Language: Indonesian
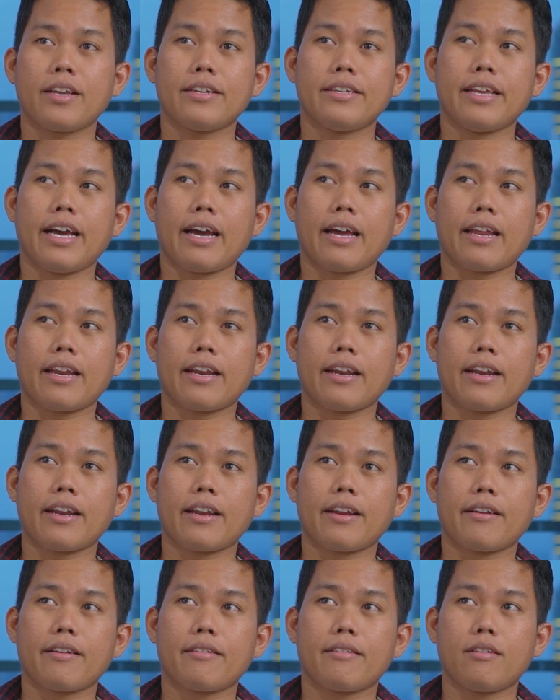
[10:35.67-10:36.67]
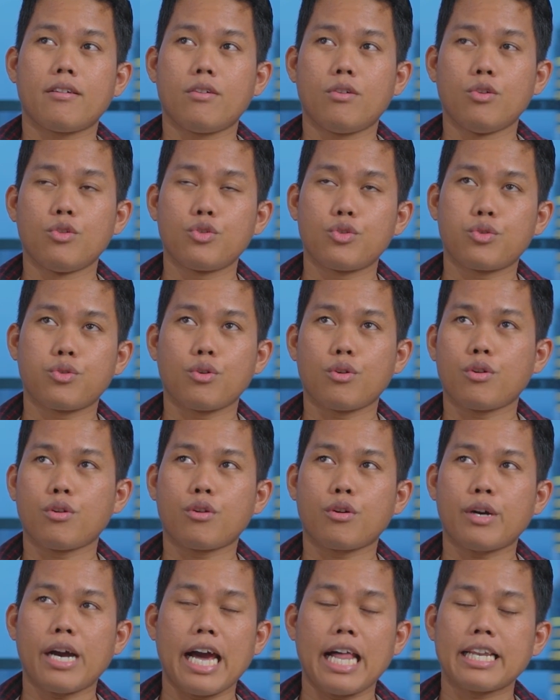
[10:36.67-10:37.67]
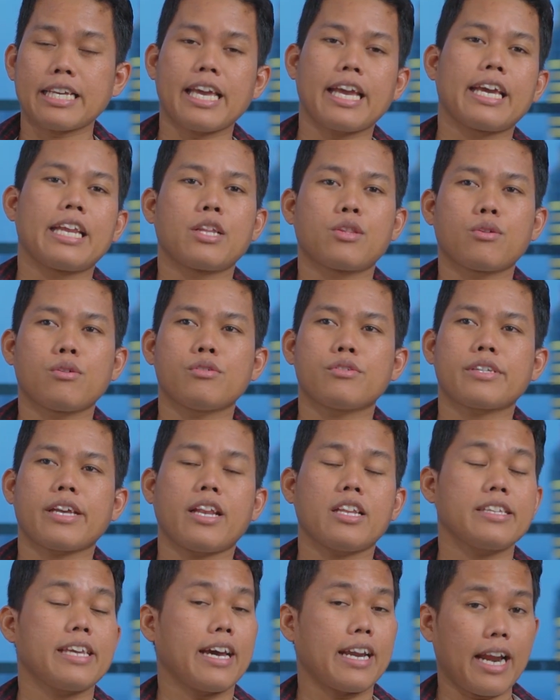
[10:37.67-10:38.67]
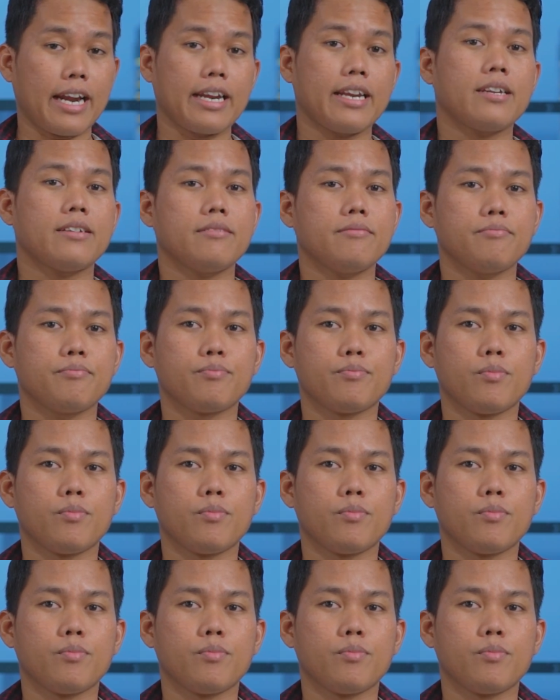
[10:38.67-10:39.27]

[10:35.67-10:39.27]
Dan untuk hal kayak gini tuh saya nyaranin